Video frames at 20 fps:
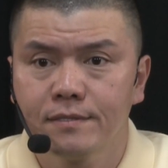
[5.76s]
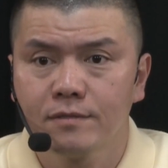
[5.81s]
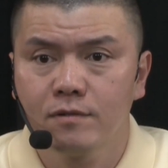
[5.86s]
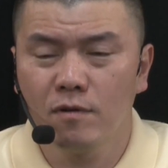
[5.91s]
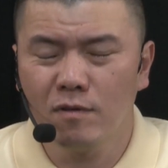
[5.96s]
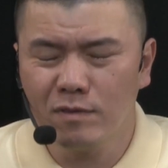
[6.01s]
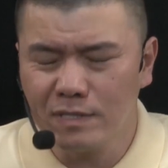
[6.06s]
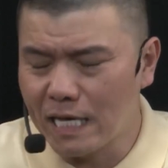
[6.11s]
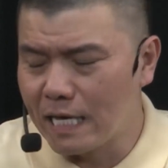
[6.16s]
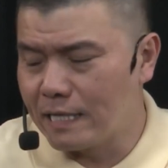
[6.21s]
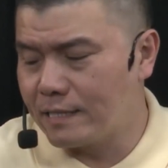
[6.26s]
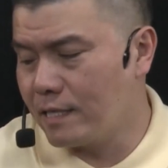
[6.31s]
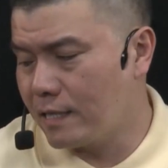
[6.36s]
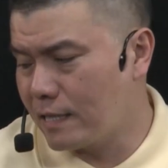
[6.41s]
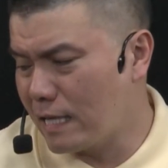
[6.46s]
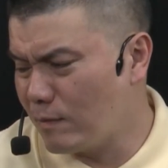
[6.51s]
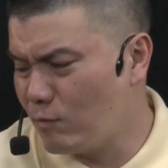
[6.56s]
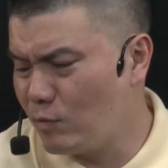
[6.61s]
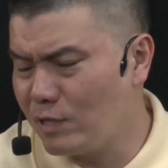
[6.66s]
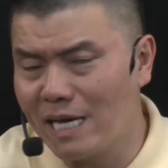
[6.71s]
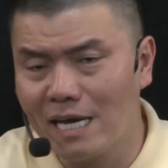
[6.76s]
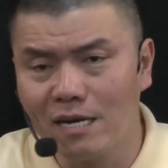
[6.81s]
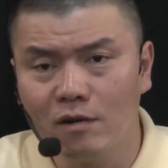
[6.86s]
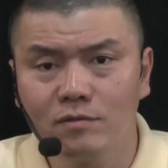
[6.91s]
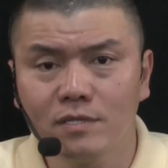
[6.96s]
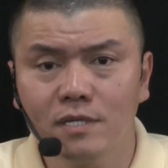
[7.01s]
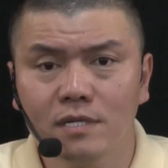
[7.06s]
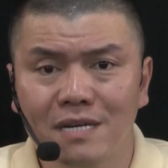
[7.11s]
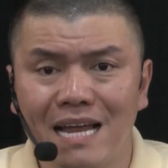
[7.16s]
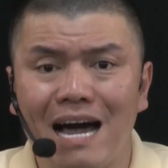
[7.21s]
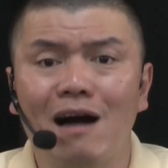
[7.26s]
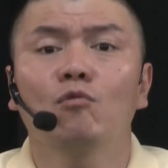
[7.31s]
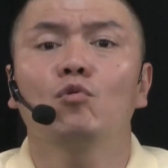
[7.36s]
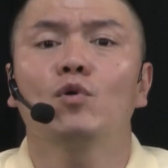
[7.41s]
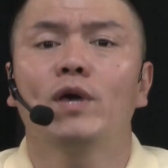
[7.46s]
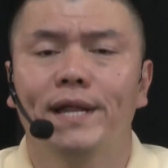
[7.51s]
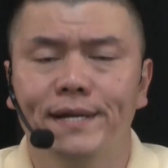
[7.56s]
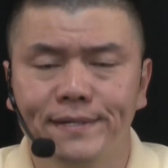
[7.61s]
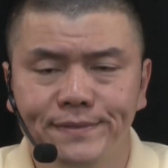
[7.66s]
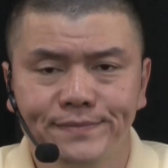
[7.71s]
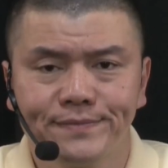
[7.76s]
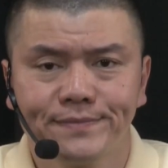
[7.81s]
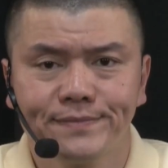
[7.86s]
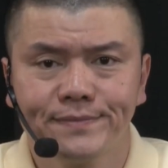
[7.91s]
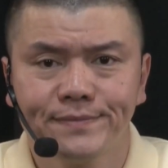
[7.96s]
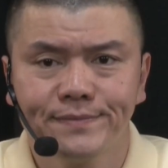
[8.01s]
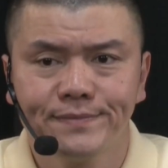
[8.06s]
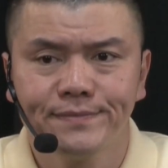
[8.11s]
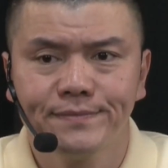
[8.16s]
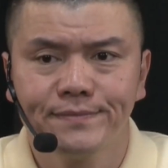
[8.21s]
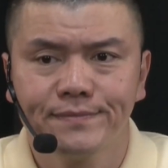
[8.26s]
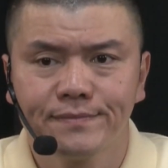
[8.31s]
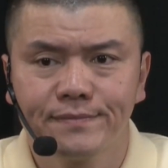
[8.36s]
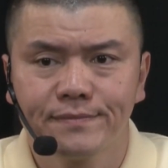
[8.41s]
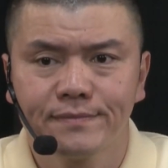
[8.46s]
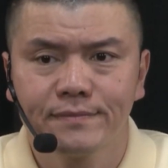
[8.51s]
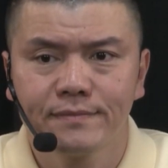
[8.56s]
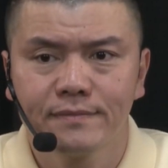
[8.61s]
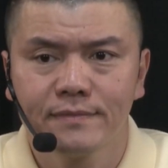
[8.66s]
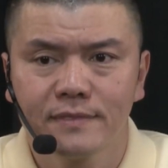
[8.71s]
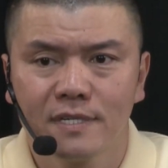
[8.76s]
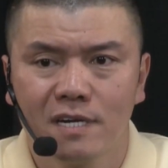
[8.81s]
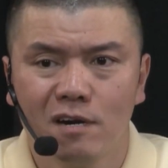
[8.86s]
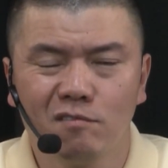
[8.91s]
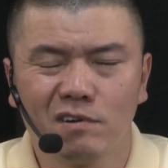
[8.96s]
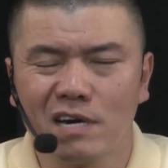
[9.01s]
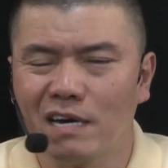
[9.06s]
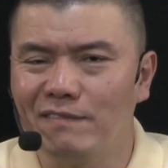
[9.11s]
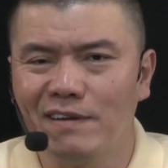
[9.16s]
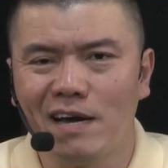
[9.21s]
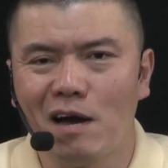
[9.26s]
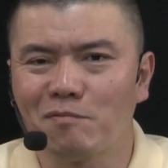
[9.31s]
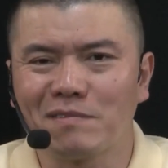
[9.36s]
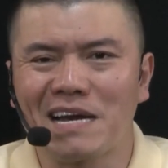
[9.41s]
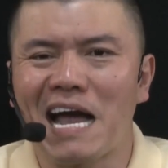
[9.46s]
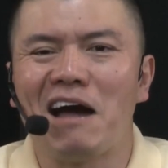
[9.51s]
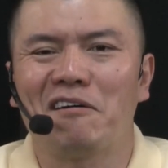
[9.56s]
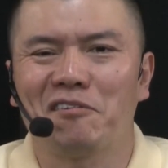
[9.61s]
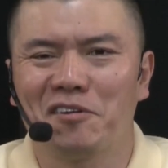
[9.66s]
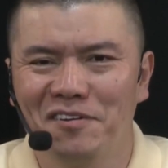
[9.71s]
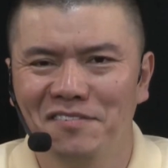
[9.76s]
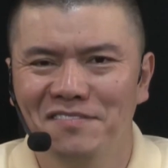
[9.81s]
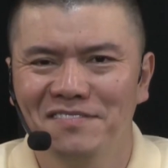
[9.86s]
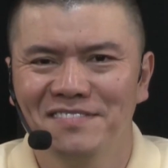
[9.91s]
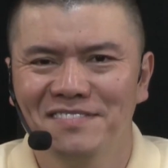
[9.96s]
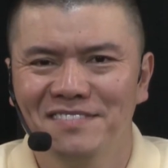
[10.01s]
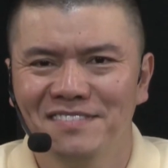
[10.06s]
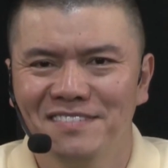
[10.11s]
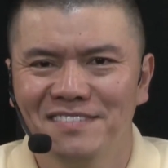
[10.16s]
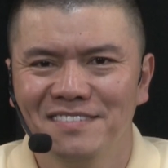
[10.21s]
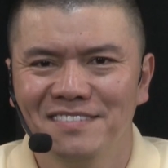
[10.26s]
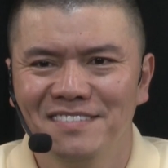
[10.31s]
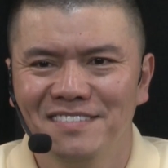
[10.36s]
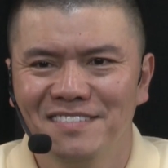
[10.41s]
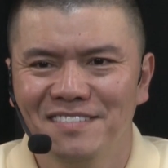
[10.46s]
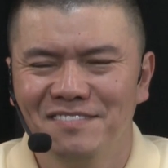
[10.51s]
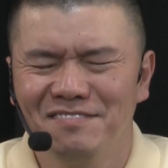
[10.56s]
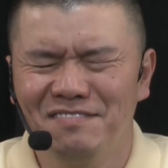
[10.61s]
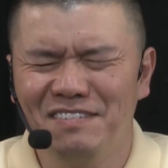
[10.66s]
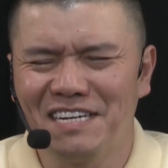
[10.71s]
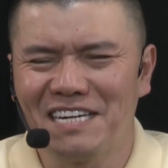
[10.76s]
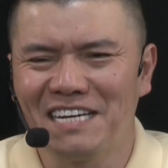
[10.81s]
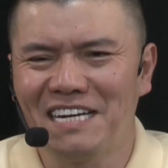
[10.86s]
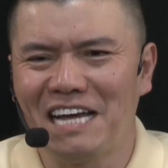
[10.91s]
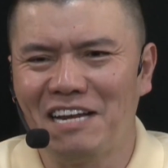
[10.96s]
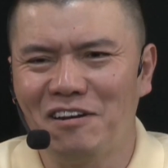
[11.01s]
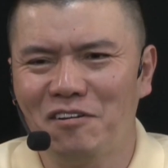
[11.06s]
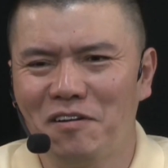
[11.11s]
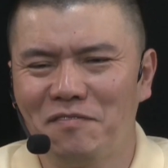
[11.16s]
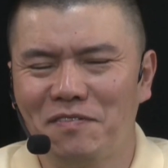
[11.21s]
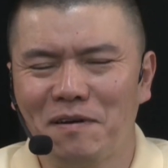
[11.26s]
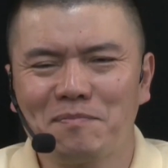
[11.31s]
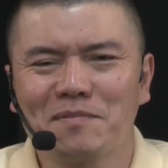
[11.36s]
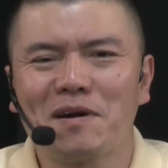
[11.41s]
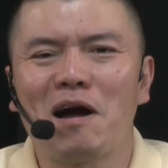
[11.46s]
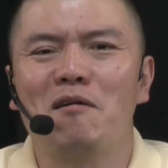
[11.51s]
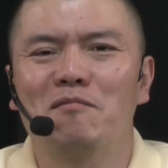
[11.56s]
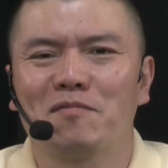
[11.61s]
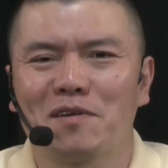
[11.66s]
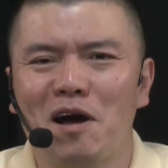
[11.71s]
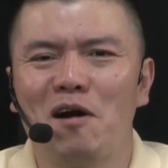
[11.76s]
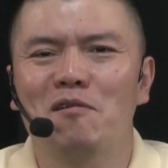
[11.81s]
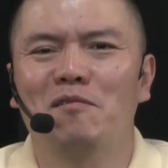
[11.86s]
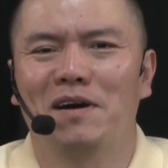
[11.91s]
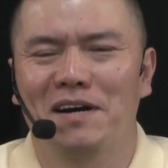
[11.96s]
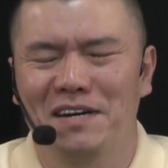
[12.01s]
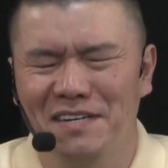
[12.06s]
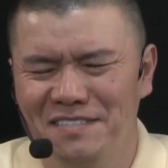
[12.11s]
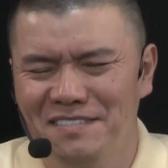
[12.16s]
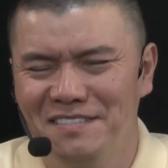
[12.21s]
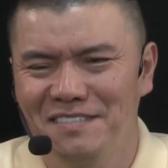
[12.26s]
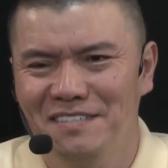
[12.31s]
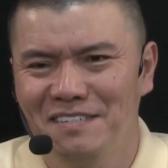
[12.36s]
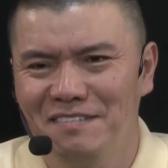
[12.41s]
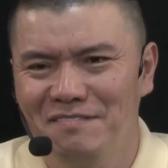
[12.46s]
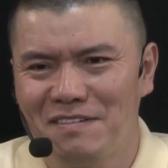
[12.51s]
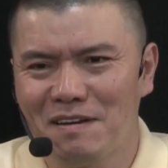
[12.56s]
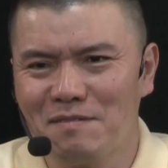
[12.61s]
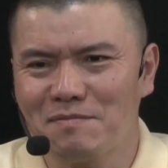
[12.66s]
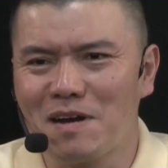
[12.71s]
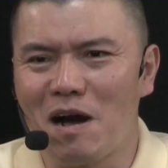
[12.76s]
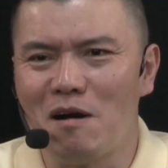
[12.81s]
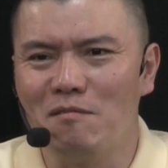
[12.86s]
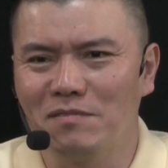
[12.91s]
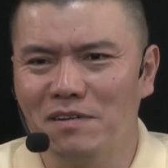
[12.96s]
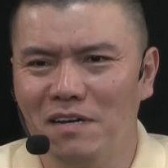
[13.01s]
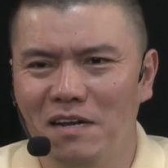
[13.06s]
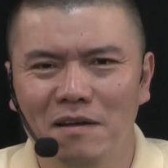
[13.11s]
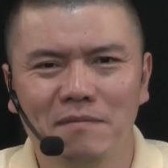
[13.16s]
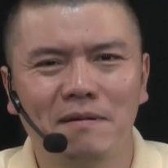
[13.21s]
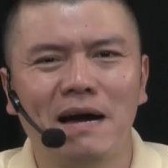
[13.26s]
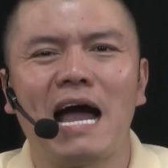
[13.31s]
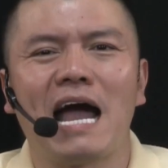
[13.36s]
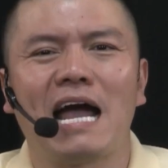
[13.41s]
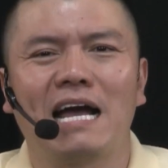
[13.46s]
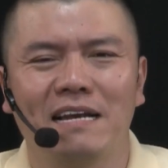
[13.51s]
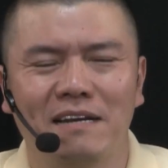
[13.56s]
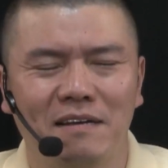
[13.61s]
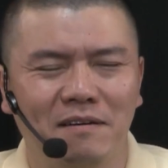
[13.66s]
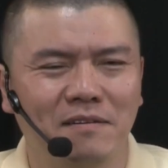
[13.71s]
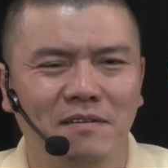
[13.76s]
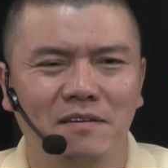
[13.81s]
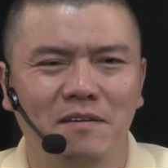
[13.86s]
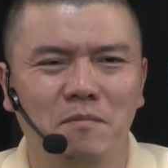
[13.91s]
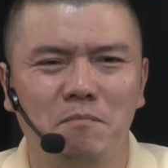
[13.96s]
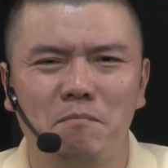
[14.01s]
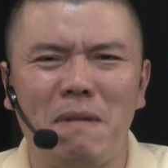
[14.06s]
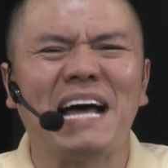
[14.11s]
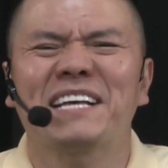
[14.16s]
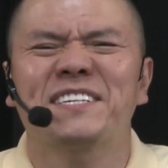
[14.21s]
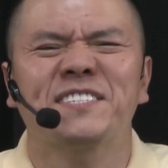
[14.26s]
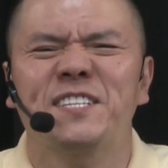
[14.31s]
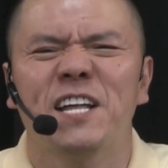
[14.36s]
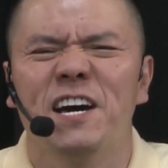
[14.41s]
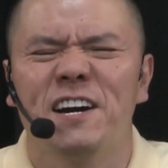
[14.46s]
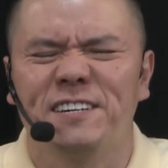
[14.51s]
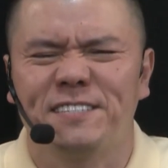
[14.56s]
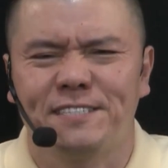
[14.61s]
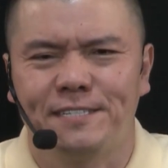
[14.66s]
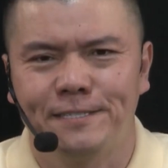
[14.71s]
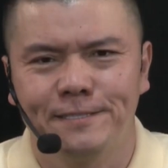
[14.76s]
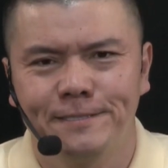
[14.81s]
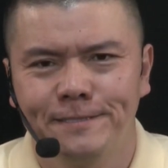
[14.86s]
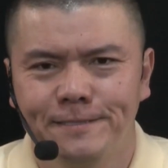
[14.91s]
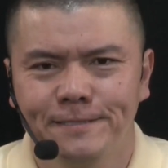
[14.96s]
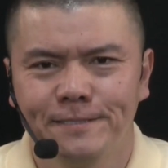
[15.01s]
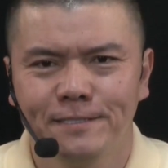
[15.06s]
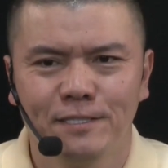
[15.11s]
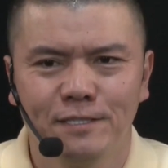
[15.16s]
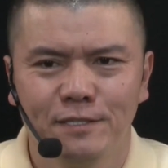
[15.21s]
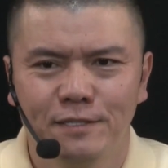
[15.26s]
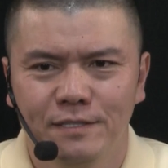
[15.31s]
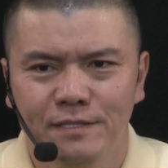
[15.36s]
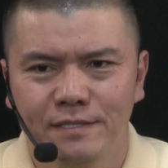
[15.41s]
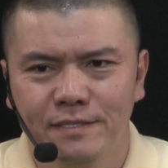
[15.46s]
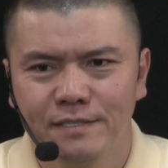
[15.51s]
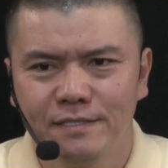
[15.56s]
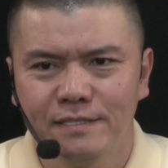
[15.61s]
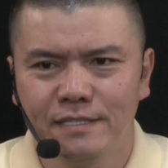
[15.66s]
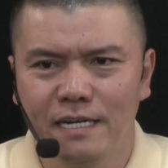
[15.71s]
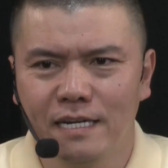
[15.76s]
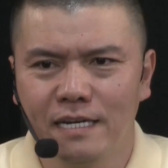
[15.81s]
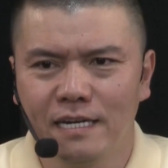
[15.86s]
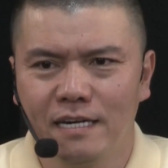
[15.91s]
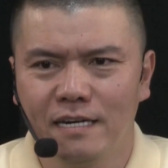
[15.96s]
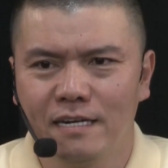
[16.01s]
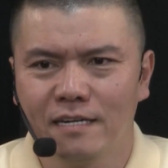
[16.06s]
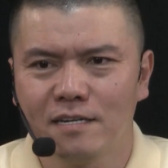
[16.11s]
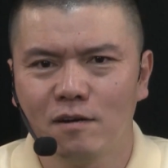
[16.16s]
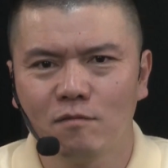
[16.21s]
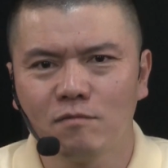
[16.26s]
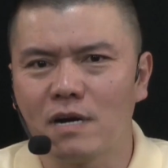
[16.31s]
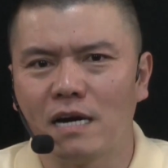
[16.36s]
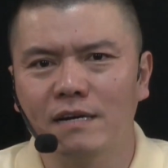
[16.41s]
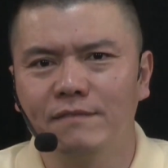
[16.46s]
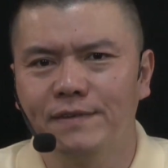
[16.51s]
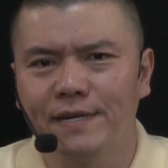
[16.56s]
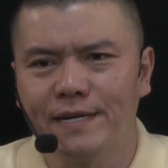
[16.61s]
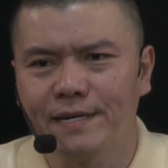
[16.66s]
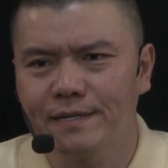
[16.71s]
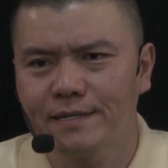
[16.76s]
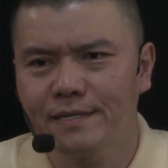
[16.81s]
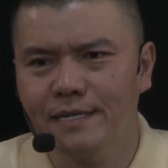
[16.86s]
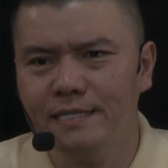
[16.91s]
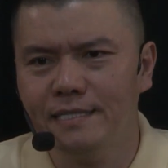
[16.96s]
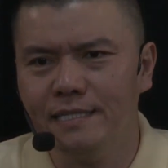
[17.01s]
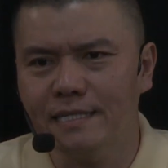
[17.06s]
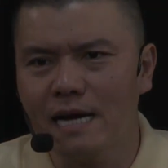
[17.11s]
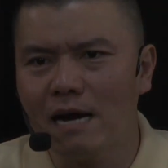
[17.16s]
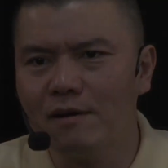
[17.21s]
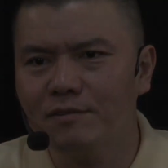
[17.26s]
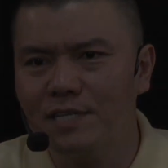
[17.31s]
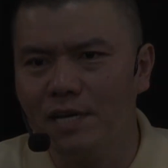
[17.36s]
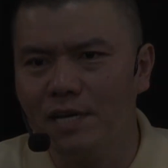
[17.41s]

cũng có thể trở thành một nhà đầu tư lão luyện. Không cần phải học cao đâu. Vì cái này nó là phép cộng các ông ạ. Phép cộng thì lớp hai là, là master rồi. Nên là không cần phải cái gì cao